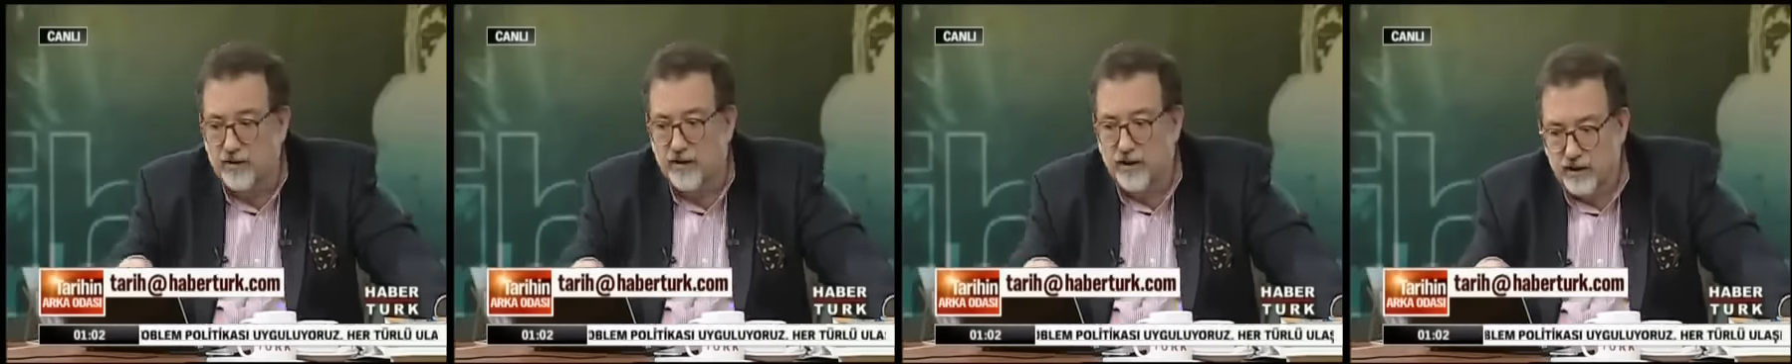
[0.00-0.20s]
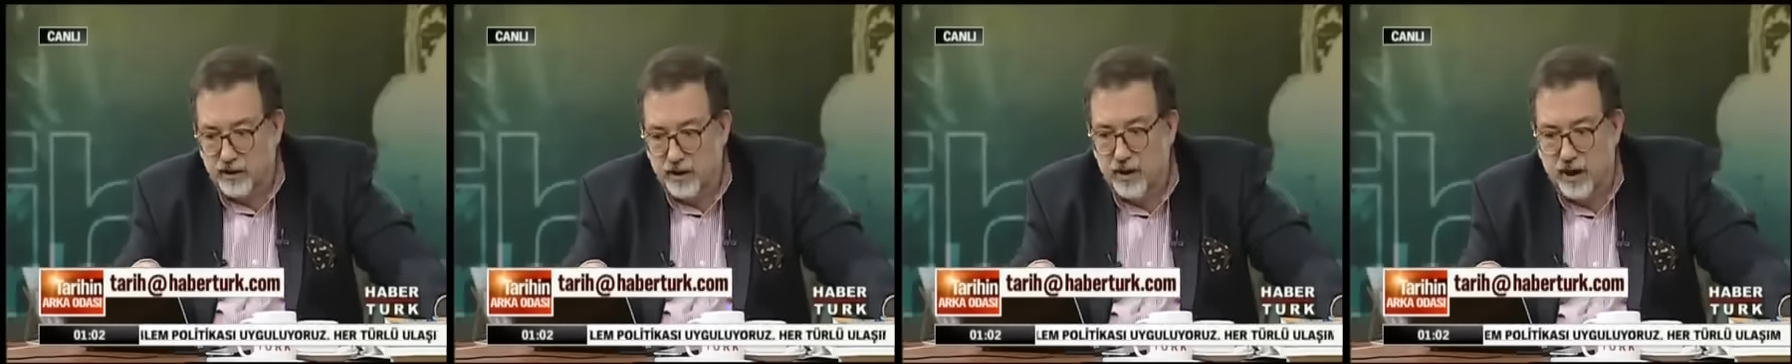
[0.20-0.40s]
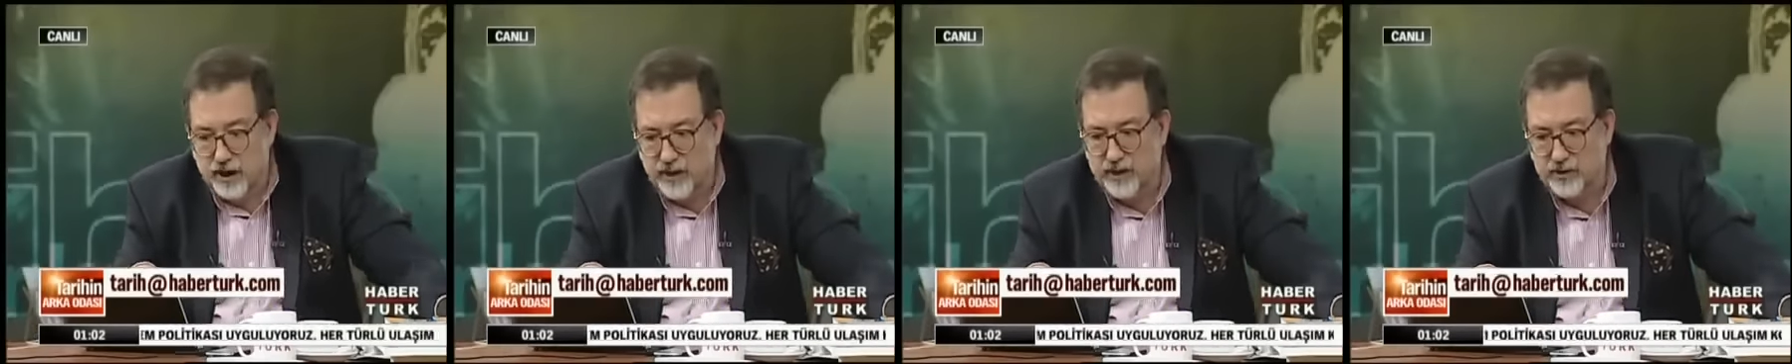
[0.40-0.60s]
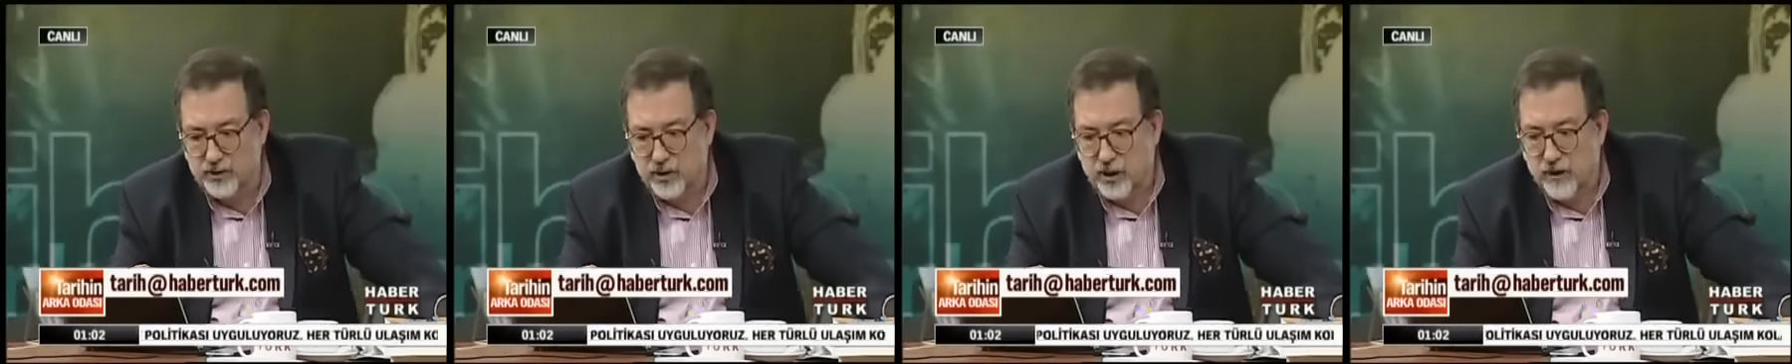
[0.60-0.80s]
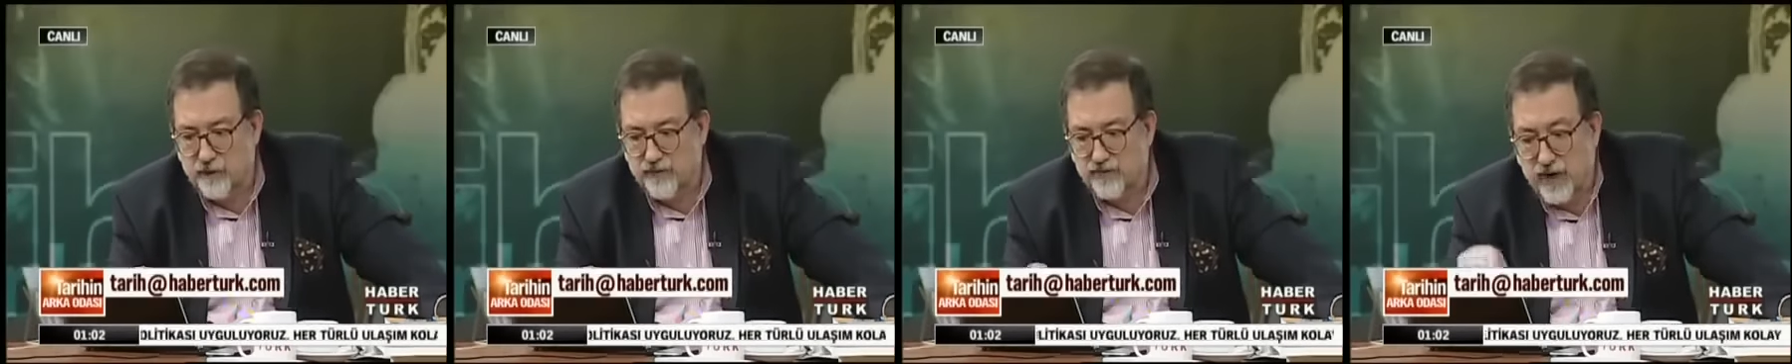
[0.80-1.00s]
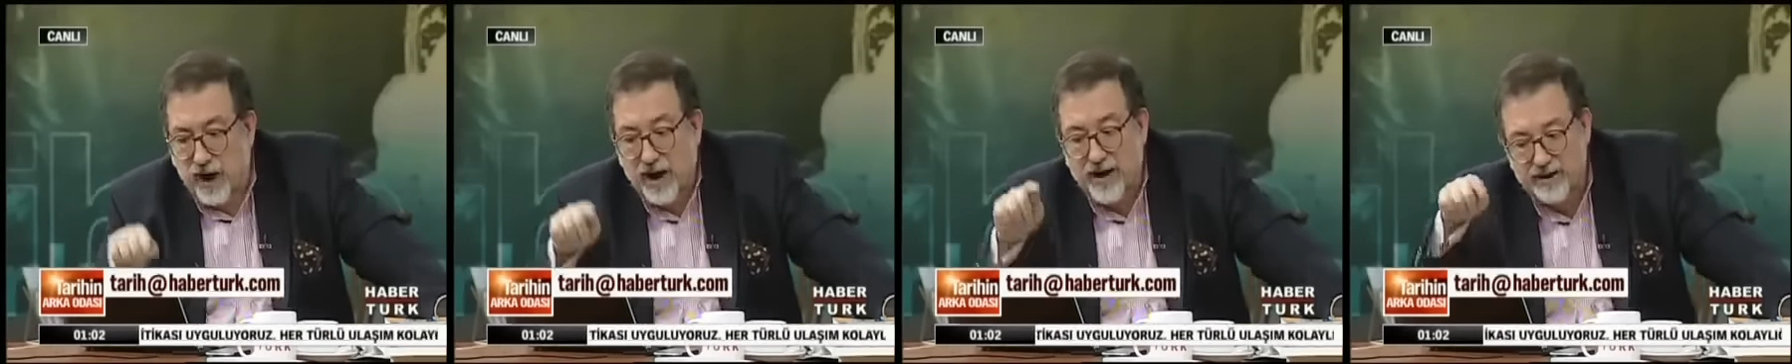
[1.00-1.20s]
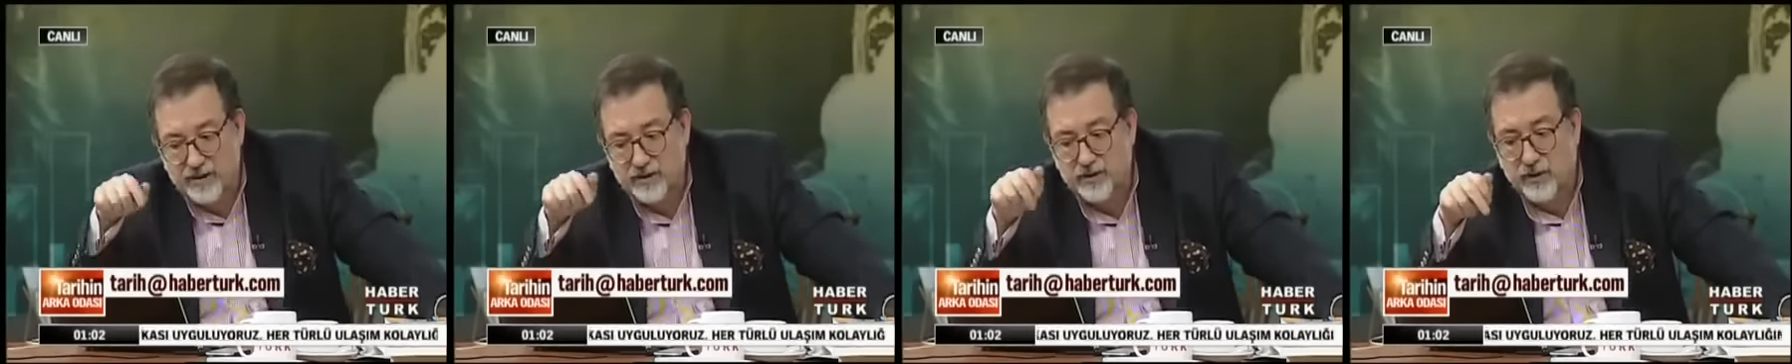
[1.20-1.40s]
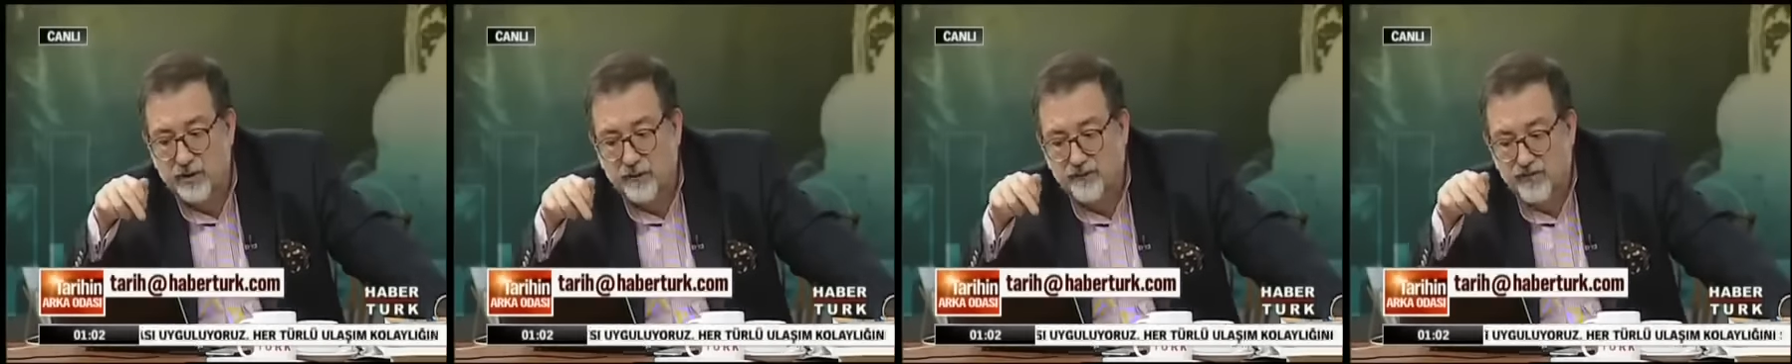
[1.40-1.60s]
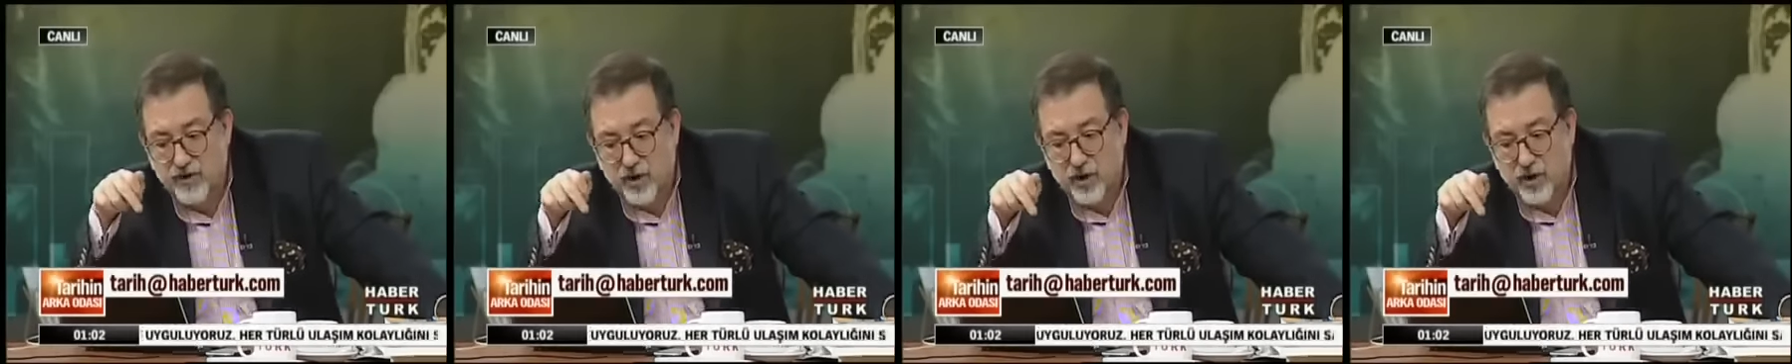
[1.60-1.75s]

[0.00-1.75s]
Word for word: eden. Hayır. hayır buradaki hayır.